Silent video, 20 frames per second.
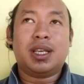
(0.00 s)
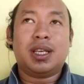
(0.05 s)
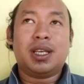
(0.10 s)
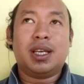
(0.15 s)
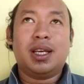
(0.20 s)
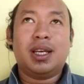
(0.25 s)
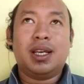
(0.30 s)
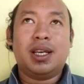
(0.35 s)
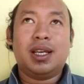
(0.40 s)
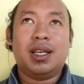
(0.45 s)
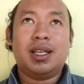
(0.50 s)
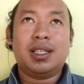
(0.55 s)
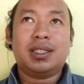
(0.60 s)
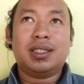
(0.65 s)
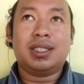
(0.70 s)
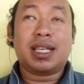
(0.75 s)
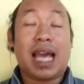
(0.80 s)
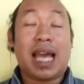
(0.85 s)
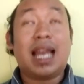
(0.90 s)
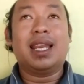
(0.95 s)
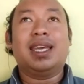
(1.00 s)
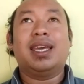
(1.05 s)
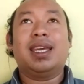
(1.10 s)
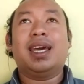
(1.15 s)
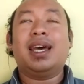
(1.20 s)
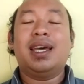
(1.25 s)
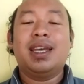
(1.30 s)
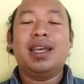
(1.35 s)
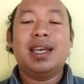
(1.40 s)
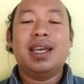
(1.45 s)
eh, sekali
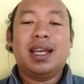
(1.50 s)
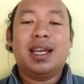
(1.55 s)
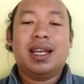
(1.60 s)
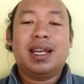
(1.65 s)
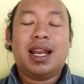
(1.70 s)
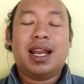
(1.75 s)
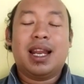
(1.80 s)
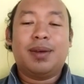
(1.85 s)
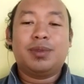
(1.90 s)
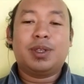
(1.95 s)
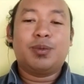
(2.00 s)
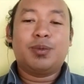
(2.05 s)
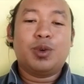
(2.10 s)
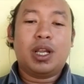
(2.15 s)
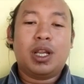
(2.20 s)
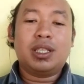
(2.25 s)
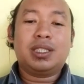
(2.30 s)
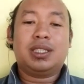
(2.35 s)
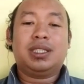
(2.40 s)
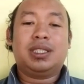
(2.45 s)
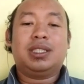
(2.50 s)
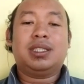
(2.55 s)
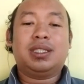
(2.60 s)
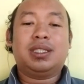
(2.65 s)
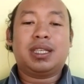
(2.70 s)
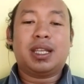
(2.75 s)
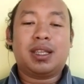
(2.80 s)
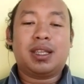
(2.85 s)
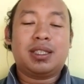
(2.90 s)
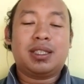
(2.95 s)
ya. Dalam sebulan
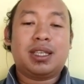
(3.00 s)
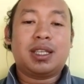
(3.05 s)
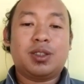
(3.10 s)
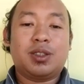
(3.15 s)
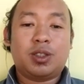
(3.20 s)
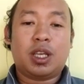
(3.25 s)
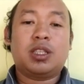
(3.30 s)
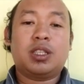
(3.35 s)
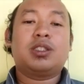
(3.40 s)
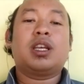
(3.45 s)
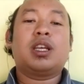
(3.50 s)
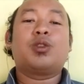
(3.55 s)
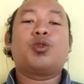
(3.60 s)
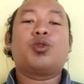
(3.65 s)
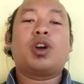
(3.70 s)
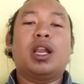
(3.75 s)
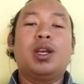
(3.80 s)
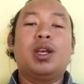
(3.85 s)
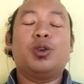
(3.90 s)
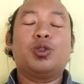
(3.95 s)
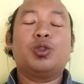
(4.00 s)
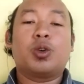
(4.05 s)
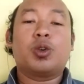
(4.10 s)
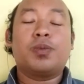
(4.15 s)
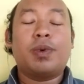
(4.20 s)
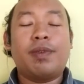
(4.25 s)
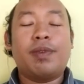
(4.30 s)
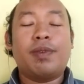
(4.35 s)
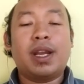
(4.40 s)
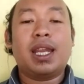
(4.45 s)
satu, sat, satu kali untuk
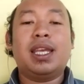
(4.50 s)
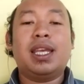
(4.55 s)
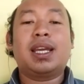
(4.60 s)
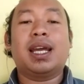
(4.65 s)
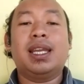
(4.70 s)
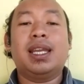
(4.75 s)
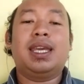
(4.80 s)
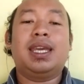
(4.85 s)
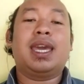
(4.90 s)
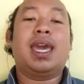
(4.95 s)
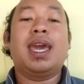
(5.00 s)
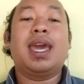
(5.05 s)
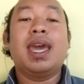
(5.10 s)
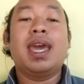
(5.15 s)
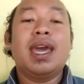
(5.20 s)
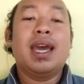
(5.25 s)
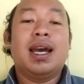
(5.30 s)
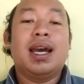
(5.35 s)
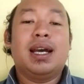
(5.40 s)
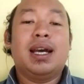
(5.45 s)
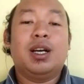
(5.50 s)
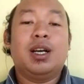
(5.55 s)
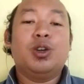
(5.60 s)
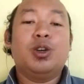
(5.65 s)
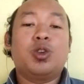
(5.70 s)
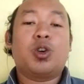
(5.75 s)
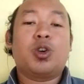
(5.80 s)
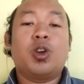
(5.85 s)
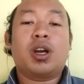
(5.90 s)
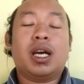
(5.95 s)
memanen ikan nike. Eh,
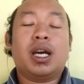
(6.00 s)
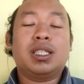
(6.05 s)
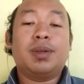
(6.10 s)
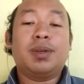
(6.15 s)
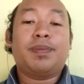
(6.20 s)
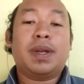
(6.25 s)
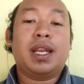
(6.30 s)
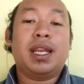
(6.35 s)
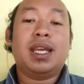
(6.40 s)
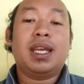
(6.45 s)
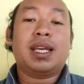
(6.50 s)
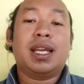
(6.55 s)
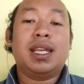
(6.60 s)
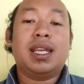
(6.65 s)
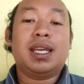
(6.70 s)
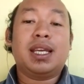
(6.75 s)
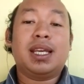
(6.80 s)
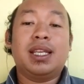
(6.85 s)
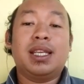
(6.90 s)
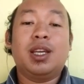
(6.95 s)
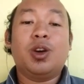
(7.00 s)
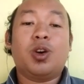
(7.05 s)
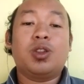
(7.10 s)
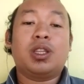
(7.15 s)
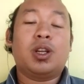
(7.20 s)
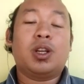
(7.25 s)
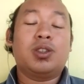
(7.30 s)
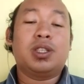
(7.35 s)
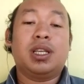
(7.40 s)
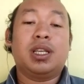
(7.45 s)
untuk lokasi panen ikan nike di
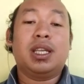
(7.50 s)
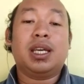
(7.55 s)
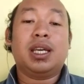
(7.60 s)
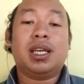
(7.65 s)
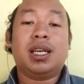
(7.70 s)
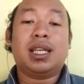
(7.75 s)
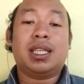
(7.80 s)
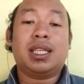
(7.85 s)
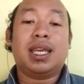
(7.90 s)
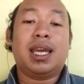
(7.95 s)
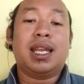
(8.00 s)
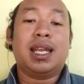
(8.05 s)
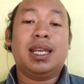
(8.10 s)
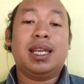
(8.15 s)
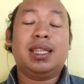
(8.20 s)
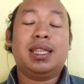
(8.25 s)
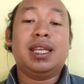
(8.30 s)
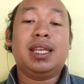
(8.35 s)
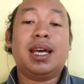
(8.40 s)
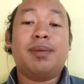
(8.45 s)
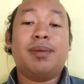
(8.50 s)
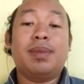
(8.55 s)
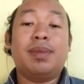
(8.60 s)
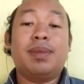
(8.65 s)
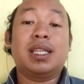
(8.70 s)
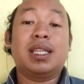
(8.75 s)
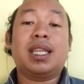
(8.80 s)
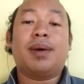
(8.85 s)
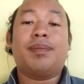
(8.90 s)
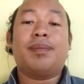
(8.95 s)
Gorontalo sendiri kata Yani tidak
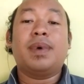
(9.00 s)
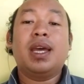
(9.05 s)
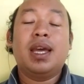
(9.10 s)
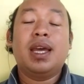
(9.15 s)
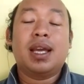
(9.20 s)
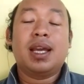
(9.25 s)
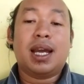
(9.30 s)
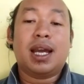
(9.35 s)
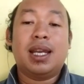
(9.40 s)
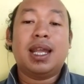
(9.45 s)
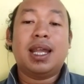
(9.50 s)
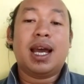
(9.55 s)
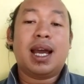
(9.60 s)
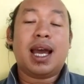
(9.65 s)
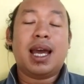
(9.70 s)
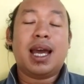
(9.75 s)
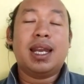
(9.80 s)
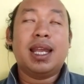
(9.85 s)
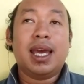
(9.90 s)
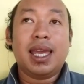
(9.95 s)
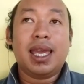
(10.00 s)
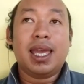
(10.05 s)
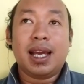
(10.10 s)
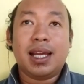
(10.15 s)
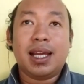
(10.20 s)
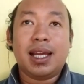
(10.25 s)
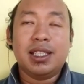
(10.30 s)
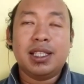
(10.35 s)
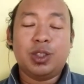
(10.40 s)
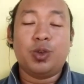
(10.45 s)
menetap. Kadang ada
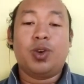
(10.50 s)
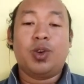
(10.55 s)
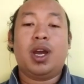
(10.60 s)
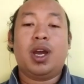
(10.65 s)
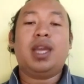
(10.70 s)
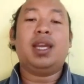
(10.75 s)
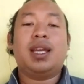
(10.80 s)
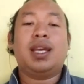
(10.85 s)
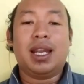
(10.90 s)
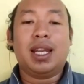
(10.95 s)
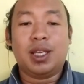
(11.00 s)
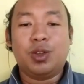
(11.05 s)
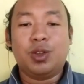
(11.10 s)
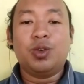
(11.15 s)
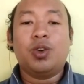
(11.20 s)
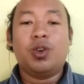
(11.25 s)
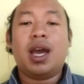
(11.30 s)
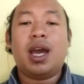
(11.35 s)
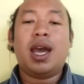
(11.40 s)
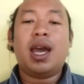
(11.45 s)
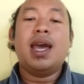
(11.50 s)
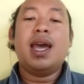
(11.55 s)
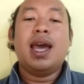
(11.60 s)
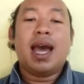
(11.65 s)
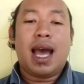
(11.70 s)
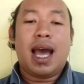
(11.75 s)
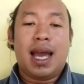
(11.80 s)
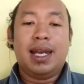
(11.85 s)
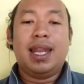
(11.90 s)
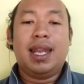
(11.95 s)
yang di sungai, kadang juga
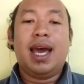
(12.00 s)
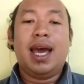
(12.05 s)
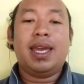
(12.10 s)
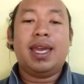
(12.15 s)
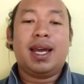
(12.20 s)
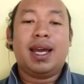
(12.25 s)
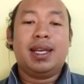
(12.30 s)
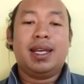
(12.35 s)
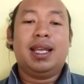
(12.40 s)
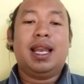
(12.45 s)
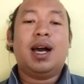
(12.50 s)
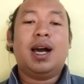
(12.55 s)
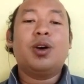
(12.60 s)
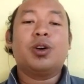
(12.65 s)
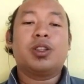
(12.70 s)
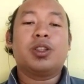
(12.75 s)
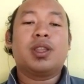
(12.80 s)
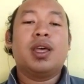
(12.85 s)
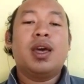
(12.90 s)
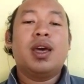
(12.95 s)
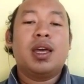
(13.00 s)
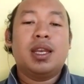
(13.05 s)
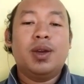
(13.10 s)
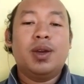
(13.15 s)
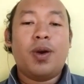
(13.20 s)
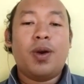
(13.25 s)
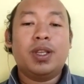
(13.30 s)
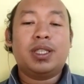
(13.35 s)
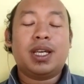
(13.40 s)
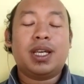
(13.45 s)
ada yang di laut. Di
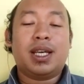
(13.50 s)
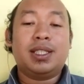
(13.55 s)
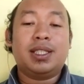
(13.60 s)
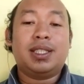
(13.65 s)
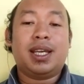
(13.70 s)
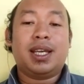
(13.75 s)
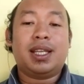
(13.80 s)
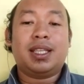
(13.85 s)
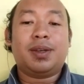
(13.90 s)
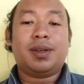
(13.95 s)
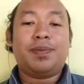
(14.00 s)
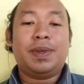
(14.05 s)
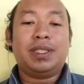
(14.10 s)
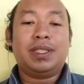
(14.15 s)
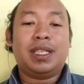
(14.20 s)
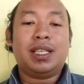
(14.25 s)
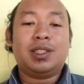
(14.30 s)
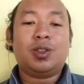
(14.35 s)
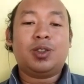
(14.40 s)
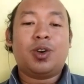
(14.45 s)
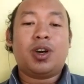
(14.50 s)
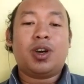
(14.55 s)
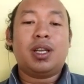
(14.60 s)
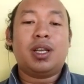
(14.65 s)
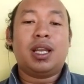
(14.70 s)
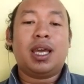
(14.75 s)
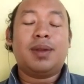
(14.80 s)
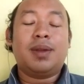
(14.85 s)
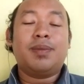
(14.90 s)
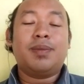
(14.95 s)
wawancara secara terpisah, seorang
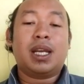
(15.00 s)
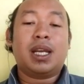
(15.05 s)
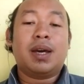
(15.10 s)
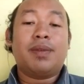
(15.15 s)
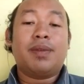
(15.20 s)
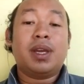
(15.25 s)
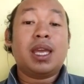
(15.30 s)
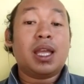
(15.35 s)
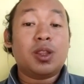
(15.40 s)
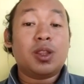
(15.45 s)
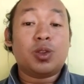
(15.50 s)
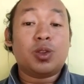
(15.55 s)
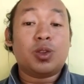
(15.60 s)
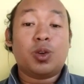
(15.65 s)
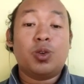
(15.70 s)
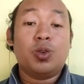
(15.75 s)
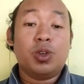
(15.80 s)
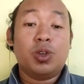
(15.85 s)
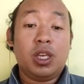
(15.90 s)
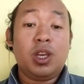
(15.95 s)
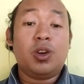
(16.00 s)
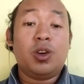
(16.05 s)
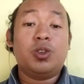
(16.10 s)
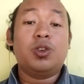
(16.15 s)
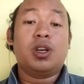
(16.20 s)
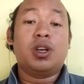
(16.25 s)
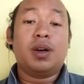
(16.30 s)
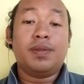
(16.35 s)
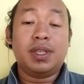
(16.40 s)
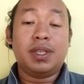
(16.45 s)
nelayan bernama Yanto Dunggio
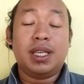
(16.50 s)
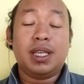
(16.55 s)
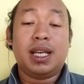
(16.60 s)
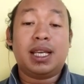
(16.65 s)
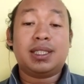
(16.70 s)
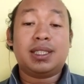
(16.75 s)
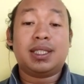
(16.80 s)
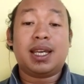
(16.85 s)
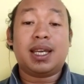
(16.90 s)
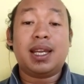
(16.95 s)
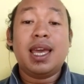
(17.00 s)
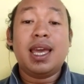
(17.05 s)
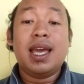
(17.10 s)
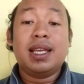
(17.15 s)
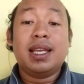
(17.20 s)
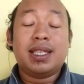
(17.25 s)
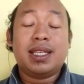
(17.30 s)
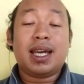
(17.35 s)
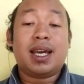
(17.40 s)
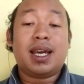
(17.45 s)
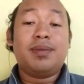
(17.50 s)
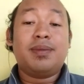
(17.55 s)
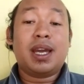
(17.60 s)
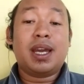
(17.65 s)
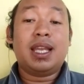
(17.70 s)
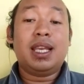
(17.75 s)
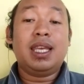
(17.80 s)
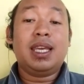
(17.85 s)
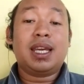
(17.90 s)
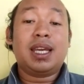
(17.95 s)
juga menjelaskan cara
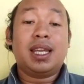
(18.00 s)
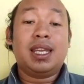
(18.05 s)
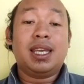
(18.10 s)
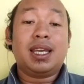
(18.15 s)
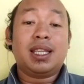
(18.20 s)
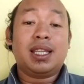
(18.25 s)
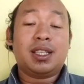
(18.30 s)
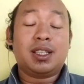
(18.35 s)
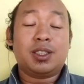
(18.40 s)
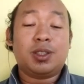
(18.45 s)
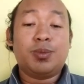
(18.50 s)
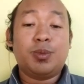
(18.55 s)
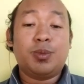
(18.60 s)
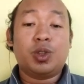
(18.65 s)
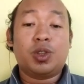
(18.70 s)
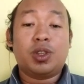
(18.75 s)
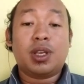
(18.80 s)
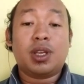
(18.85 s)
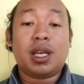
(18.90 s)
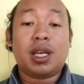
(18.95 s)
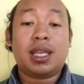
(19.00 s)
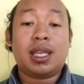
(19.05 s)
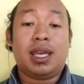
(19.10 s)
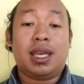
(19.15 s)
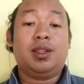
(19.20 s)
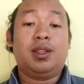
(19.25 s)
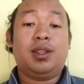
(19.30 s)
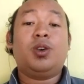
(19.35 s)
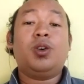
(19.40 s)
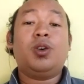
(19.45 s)
mengait ikan nike tersebut. Kata
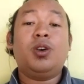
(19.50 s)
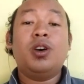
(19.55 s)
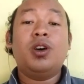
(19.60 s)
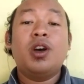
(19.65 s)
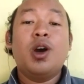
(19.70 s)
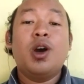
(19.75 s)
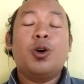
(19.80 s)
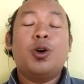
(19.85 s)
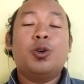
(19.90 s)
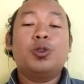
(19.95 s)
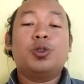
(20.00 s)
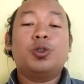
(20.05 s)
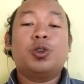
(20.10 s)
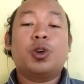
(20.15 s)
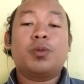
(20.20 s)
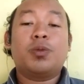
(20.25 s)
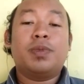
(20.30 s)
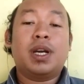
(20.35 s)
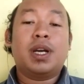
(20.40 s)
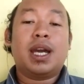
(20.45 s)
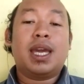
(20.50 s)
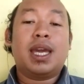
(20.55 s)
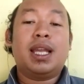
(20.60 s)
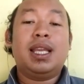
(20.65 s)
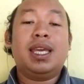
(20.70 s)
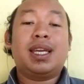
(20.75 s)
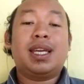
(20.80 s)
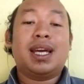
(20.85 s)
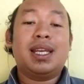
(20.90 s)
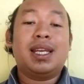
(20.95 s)
Yanto, untuk mengail
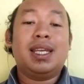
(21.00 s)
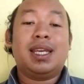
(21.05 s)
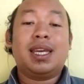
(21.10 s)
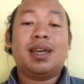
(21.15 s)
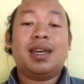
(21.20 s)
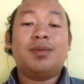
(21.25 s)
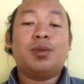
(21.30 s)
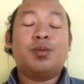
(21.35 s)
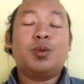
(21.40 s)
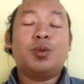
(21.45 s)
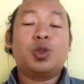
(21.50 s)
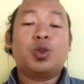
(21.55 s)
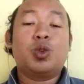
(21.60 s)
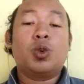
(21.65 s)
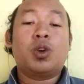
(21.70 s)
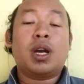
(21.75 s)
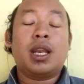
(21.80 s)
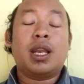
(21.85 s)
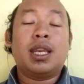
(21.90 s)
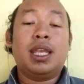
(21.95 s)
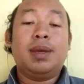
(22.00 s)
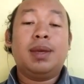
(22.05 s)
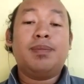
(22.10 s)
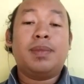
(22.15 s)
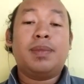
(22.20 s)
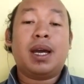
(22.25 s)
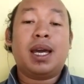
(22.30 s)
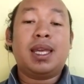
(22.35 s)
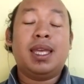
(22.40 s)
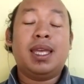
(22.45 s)
ikan nike membutuhkan
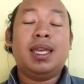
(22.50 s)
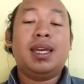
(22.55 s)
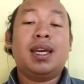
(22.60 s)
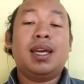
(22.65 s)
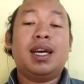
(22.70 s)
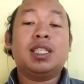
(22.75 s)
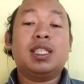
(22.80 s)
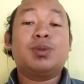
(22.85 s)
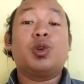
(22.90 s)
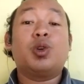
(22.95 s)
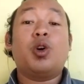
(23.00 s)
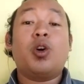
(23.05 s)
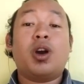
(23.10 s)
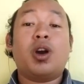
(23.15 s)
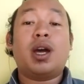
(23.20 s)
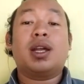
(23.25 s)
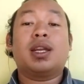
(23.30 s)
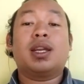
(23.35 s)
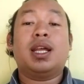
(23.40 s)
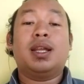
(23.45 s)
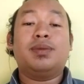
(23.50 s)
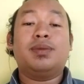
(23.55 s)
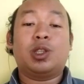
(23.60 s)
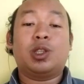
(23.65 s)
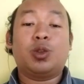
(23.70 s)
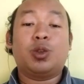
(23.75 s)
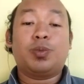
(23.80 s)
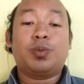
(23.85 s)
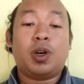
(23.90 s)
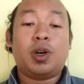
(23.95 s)
5 hingga 10 orang dalam
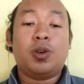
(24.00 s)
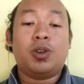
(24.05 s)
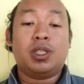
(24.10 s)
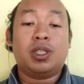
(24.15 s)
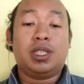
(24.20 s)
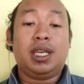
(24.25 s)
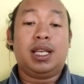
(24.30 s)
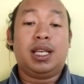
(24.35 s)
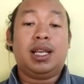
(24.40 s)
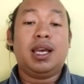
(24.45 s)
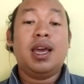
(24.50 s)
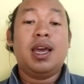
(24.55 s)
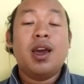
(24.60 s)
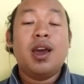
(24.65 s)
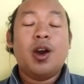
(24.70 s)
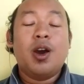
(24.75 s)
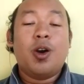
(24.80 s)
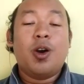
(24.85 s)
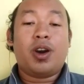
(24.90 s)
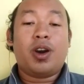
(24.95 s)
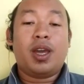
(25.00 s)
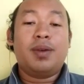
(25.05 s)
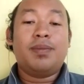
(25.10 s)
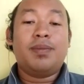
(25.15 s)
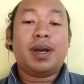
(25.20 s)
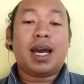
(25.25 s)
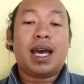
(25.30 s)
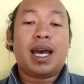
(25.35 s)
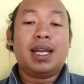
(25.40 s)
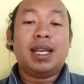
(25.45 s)
satu perahu kecil. Orang yang
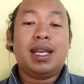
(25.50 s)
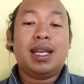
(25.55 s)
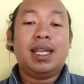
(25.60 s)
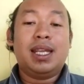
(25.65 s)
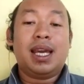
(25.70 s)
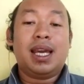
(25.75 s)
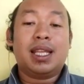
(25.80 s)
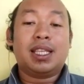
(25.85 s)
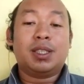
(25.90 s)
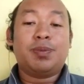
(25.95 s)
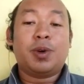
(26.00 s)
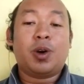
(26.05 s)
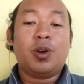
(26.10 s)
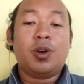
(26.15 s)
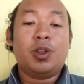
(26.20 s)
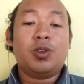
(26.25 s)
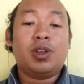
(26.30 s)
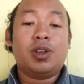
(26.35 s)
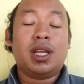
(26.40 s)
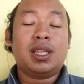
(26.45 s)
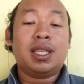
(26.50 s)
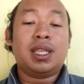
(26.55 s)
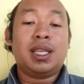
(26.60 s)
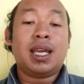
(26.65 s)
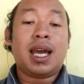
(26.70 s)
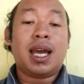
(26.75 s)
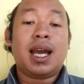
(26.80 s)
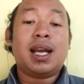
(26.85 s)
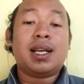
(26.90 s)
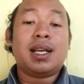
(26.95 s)
berada di atas perahu itu
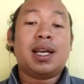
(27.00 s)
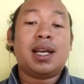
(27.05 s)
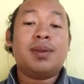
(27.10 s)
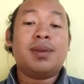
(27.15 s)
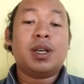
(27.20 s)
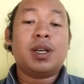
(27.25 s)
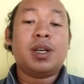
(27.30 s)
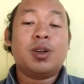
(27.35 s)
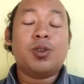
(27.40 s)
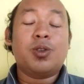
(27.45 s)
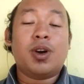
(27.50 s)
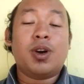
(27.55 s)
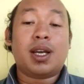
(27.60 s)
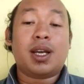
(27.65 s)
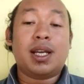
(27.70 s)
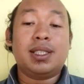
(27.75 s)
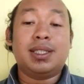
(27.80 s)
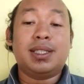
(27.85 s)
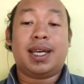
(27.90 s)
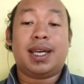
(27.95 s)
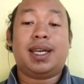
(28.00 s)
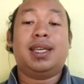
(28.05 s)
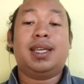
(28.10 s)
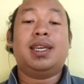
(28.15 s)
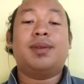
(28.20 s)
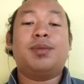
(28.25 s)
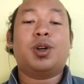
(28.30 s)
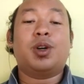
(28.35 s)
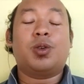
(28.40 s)
nantinya akan mengeluarkan jaring yang